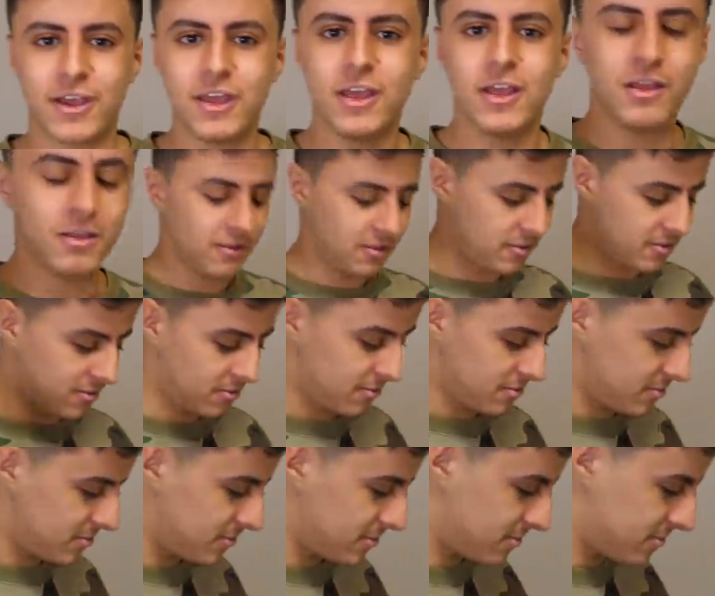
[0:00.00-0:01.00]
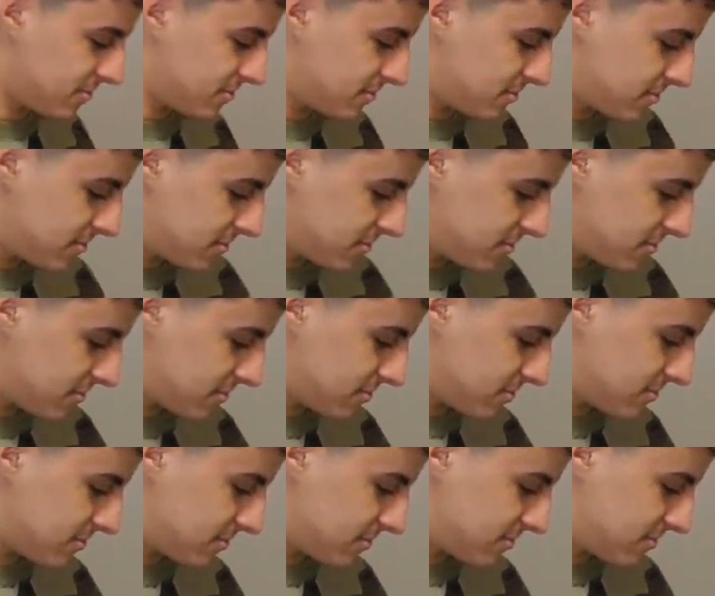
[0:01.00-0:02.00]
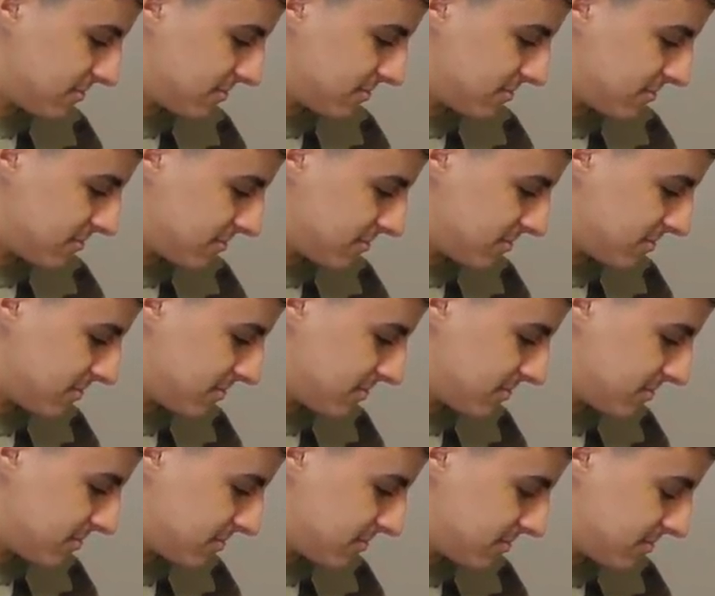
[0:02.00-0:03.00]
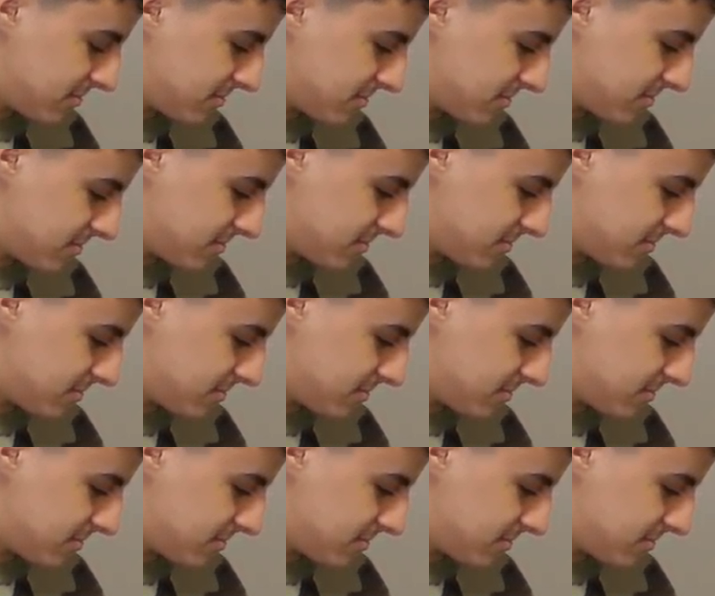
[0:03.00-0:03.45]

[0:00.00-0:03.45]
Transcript: Je ne peux pas, mais vous pourrez modifier cela dans réglage.